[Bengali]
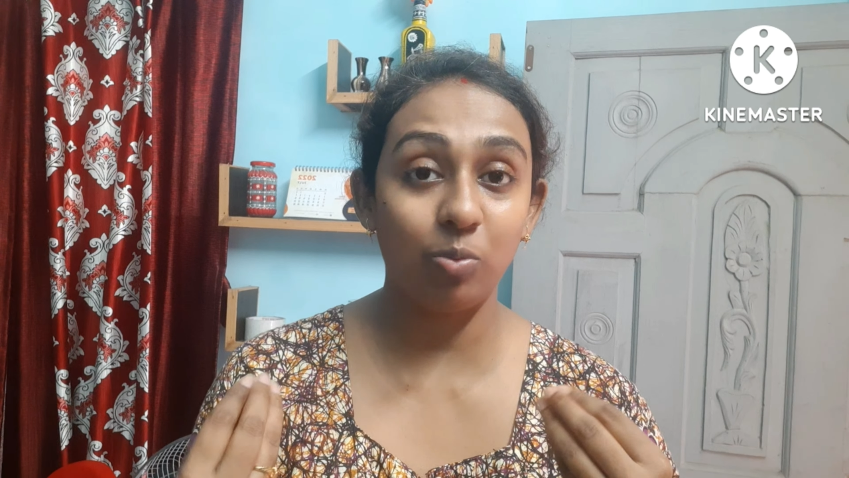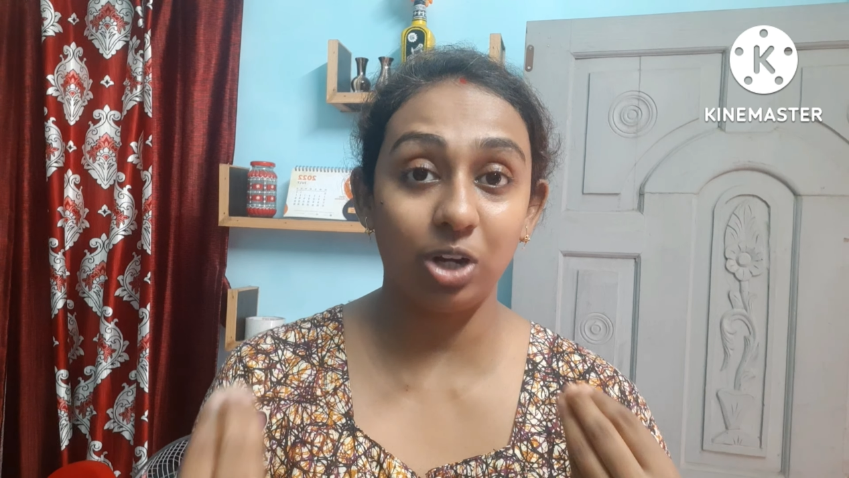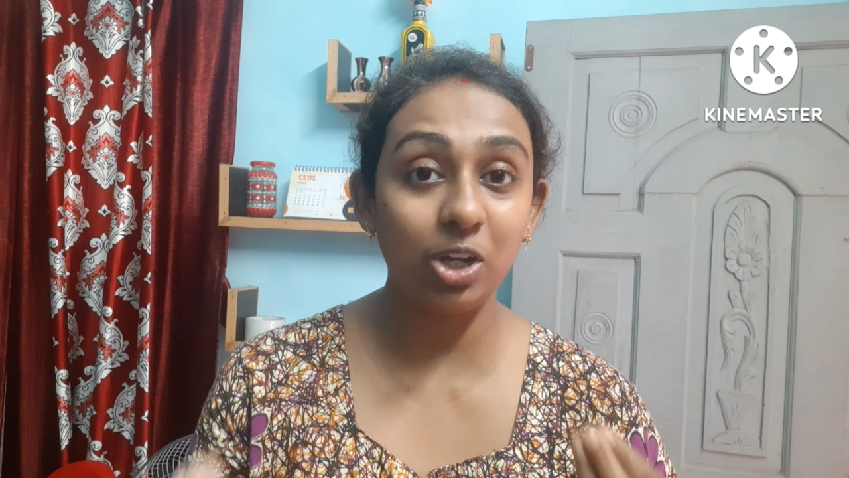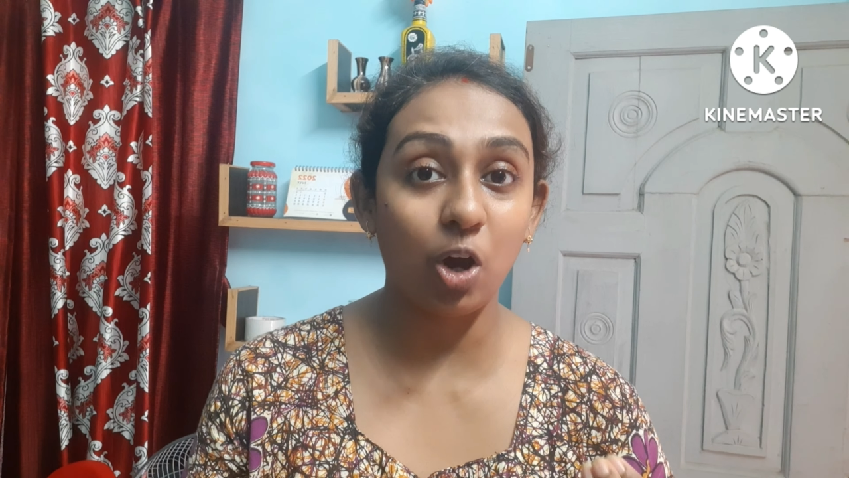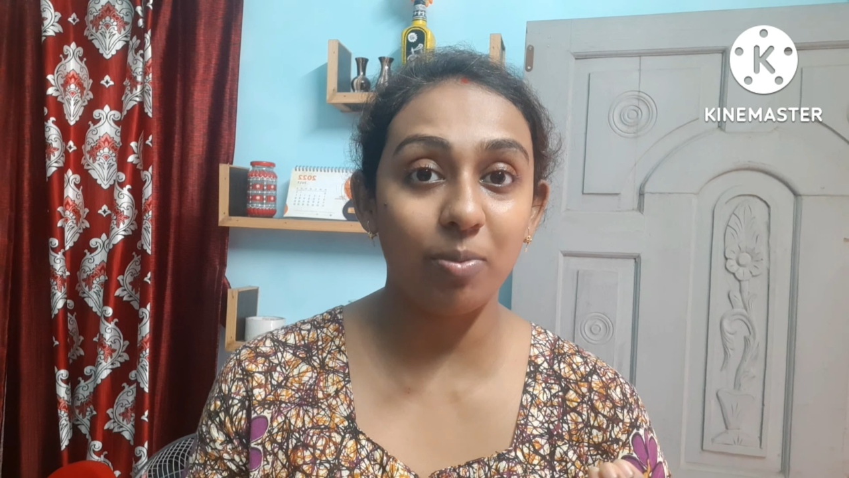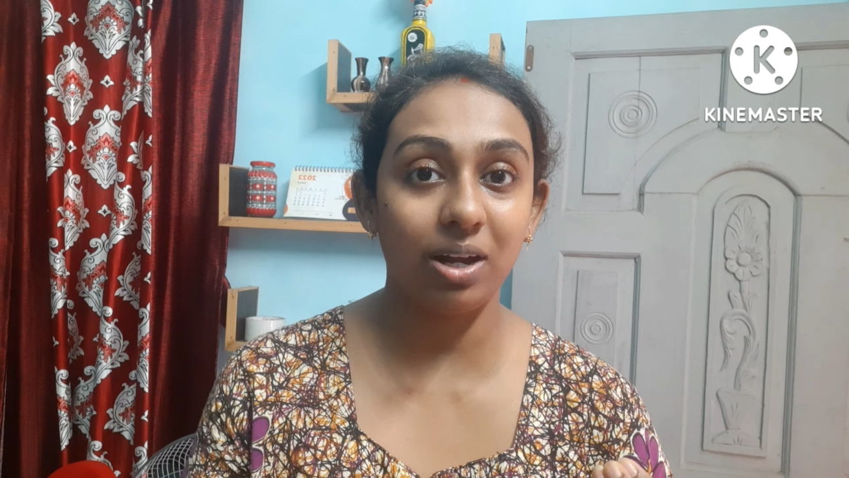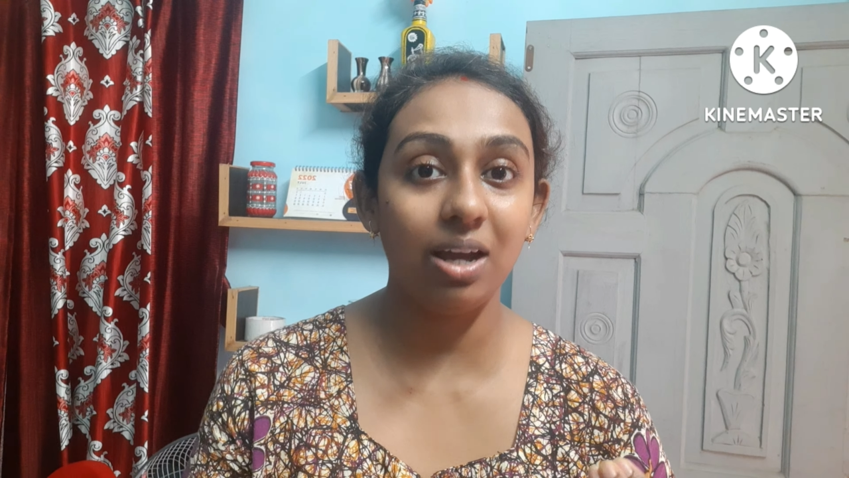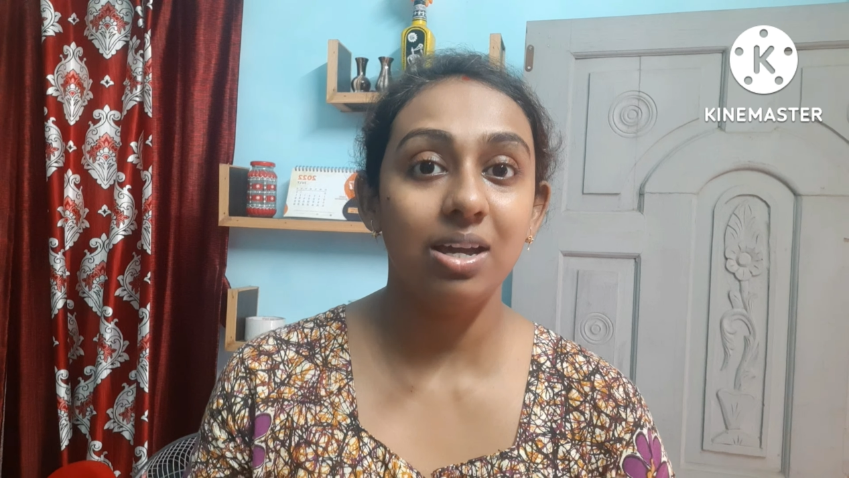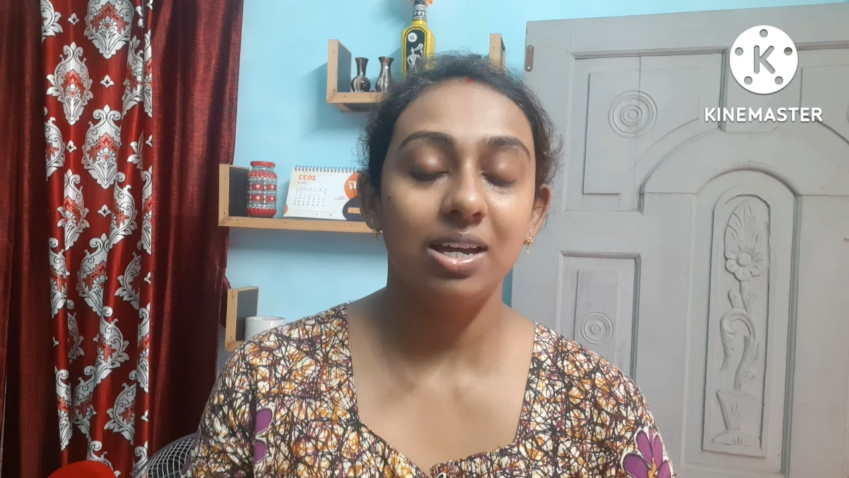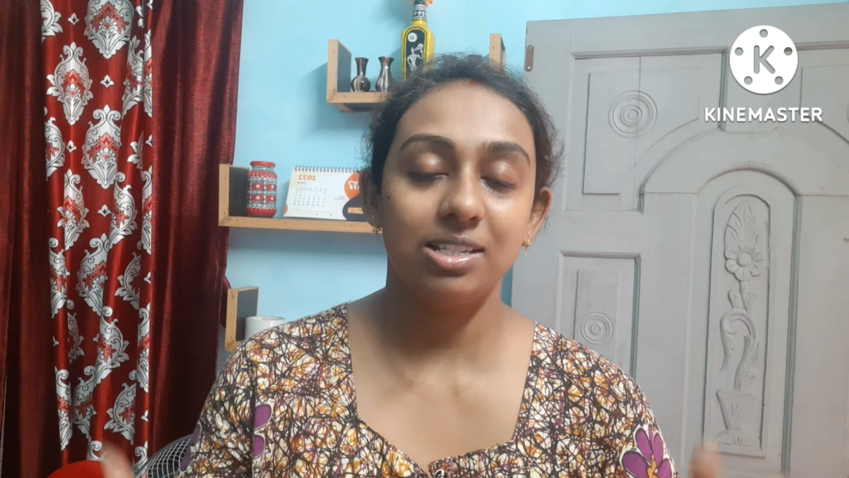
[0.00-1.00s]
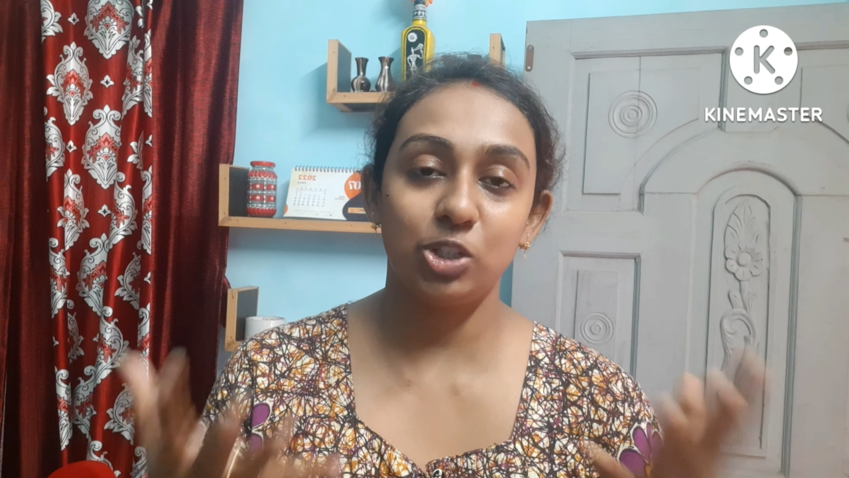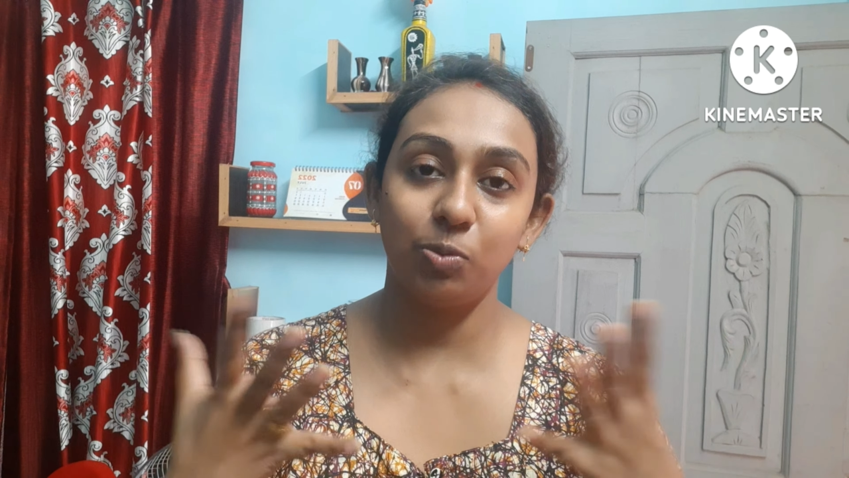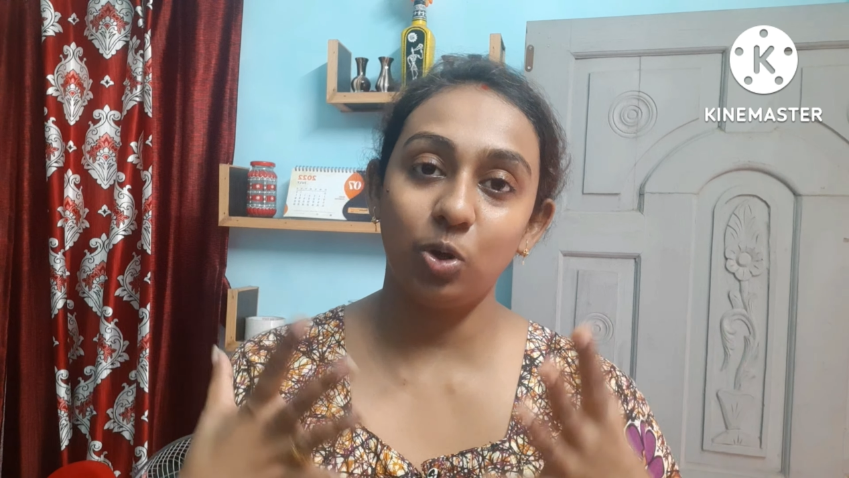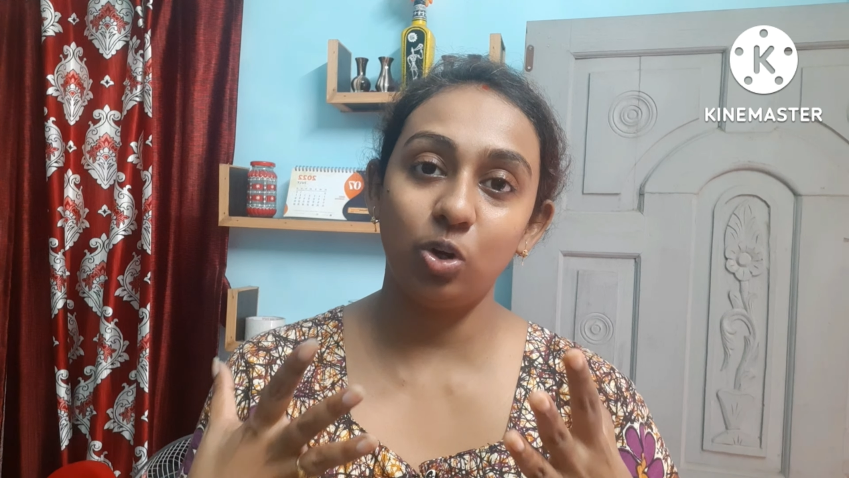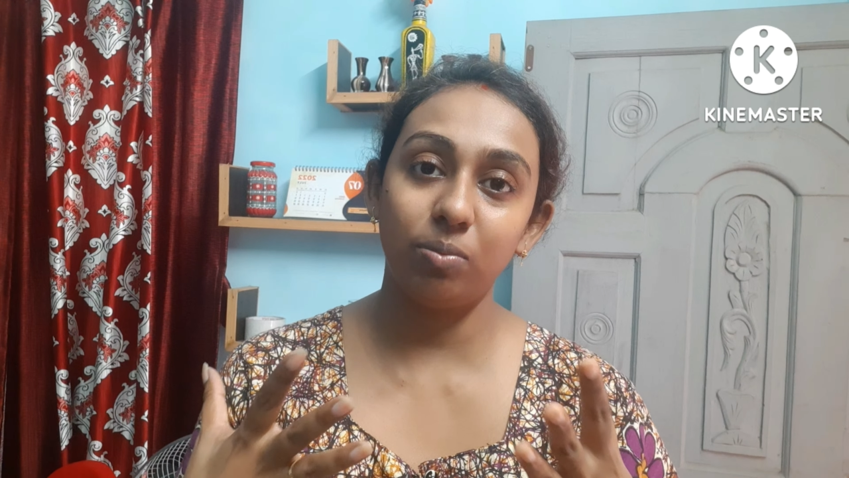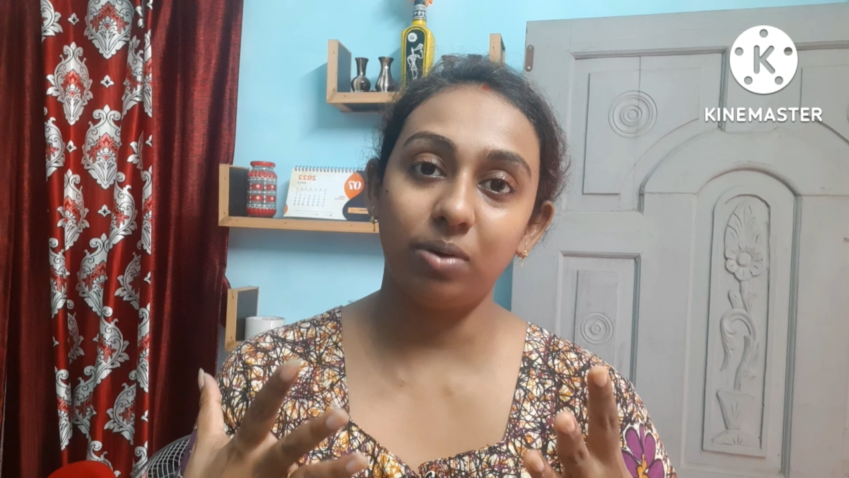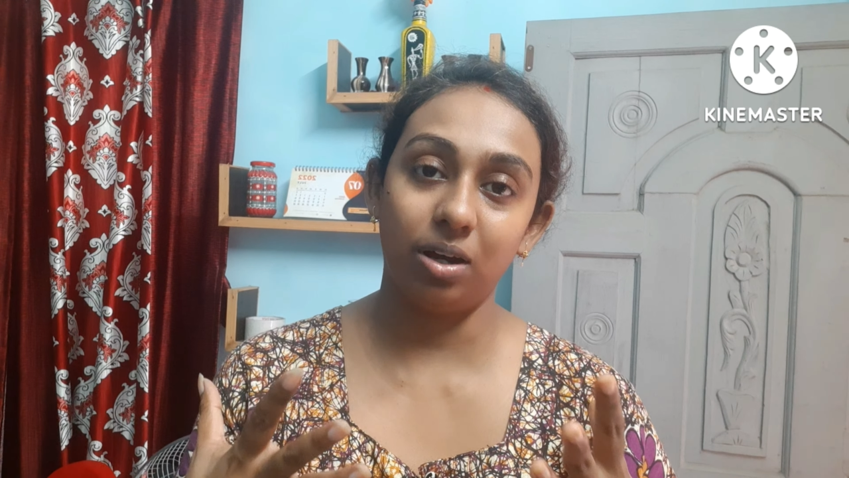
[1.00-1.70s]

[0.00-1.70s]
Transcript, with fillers: মনেই হবে না যে তুমি কোনো